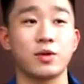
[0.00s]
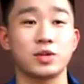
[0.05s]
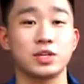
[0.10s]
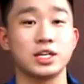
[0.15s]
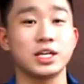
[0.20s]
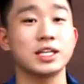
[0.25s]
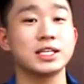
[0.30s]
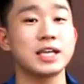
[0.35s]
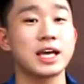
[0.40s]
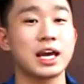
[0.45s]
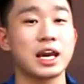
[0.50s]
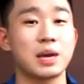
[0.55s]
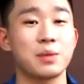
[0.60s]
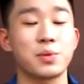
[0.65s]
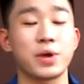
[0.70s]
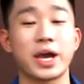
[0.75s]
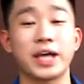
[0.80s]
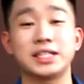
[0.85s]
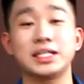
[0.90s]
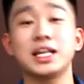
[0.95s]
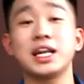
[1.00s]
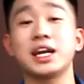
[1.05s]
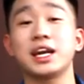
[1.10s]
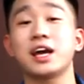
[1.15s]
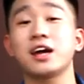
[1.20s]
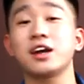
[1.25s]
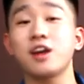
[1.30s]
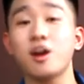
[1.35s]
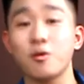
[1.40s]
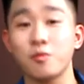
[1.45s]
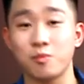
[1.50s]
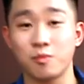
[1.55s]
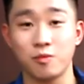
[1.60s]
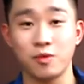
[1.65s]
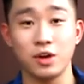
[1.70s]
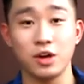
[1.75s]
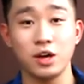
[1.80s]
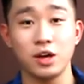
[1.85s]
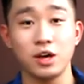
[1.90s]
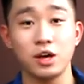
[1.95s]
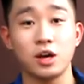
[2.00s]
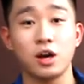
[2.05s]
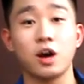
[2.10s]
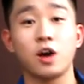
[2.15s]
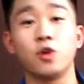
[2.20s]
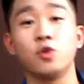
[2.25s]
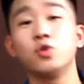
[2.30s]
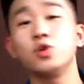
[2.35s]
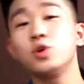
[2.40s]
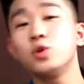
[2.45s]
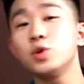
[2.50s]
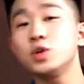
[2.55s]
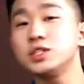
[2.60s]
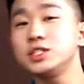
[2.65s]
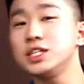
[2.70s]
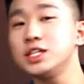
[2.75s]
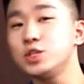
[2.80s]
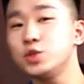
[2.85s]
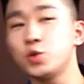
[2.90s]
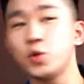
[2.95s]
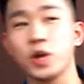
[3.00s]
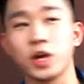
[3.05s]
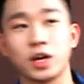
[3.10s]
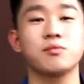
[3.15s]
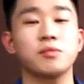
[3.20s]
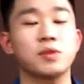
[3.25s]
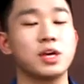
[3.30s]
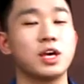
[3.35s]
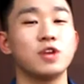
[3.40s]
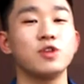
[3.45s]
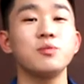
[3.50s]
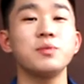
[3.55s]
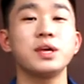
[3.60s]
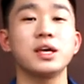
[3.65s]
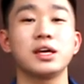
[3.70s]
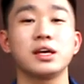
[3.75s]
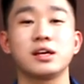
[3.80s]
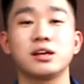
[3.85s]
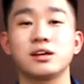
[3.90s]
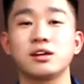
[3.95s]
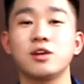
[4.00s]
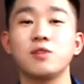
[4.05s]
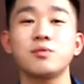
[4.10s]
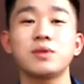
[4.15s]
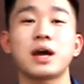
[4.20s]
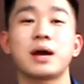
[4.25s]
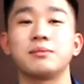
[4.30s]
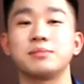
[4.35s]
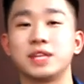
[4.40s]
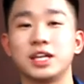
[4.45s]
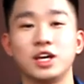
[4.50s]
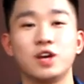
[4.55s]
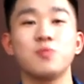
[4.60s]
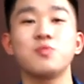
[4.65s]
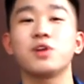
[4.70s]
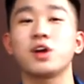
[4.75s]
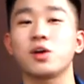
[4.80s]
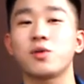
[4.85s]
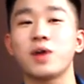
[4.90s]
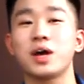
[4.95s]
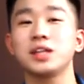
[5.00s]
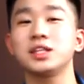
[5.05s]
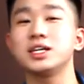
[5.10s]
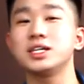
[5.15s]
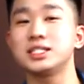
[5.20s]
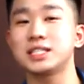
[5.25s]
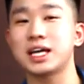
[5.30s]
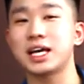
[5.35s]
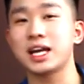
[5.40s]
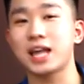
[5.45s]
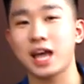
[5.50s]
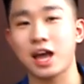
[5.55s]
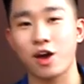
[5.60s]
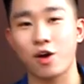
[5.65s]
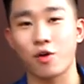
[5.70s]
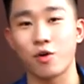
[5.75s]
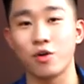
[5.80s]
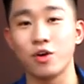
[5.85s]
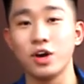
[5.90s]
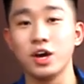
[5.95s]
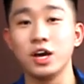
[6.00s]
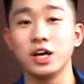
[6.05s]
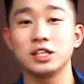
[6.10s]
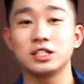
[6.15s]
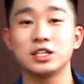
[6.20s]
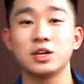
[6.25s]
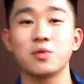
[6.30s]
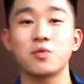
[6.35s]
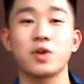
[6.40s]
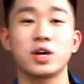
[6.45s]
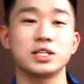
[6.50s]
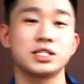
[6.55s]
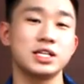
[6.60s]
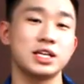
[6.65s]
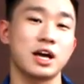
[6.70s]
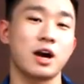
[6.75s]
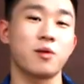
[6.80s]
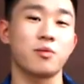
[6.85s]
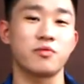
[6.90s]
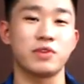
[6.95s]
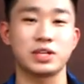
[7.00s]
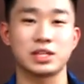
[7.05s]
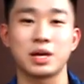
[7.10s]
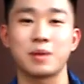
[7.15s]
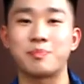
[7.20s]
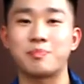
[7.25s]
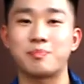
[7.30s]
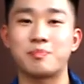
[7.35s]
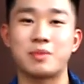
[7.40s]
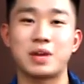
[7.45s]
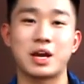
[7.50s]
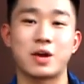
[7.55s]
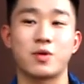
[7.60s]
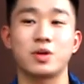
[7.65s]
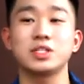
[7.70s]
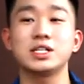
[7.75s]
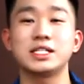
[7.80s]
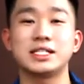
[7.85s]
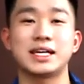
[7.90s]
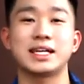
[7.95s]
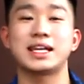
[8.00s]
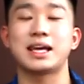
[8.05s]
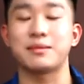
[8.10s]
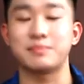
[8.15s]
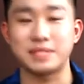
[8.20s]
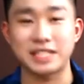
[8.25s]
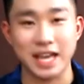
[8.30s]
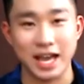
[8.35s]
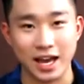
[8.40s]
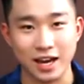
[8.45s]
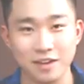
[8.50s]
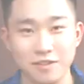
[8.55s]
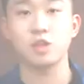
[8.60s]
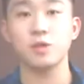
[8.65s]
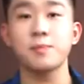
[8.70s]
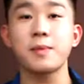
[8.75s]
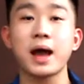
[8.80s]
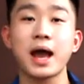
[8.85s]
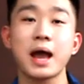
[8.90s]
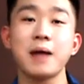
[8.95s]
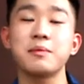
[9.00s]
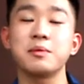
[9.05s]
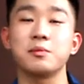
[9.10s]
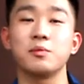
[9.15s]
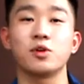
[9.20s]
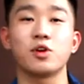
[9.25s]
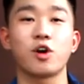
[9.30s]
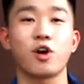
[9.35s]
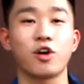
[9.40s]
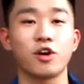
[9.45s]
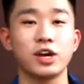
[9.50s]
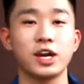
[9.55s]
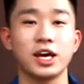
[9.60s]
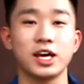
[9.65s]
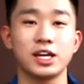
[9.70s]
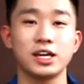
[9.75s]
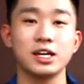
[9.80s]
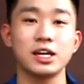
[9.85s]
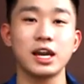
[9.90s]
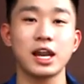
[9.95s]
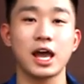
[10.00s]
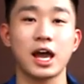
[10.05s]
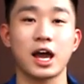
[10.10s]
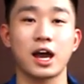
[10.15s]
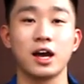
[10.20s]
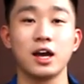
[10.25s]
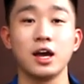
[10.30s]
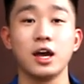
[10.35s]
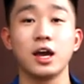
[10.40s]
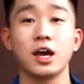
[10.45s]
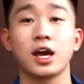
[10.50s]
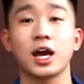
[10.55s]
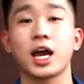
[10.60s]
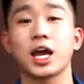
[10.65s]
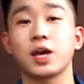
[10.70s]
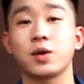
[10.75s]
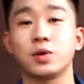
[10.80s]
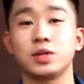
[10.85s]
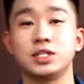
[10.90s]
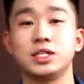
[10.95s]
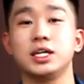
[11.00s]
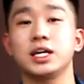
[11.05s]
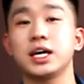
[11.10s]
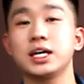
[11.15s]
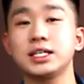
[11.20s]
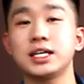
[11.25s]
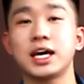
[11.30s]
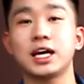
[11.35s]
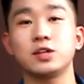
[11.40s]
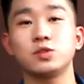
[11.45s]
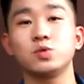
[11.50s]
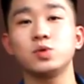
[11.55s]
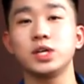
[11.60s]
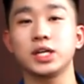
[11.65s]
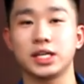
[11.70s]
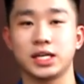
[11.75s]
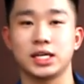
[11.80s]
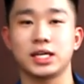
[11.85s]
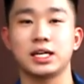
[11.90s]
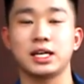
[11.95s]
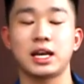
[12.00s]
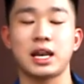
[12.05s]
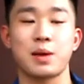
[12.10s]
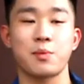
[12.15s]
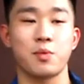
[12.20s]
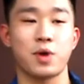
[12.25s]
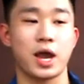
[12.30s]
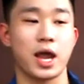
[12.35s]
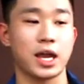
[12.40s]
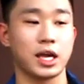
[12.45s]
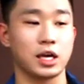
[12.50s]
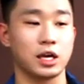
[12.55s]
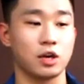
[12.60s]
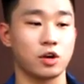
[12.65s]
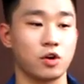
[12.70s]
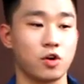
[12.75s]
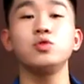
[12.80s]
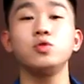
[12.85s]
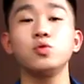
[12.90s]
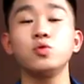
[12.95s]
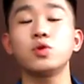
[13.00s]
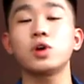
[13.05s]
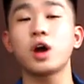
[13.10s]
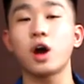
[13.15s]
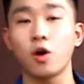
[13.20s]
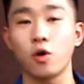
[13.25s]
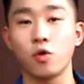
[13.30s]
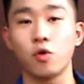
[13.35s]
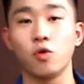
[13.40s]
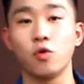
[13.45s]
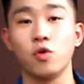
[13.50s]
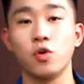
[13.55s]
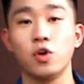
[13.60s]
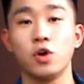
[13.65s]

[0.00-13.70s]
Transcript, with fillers: quản trị khách sạn là một ngành rất là năng động, luôn luôn di chuyển, khiến cho mình không cảm thấy có một cái quãng thời gian nào trong quá trình học và tập là quãng thời gian nhàm chán. Thứ ba mình muốn nói đến là ngành quản trị khách sạn du lịch là một ngành nhu cầu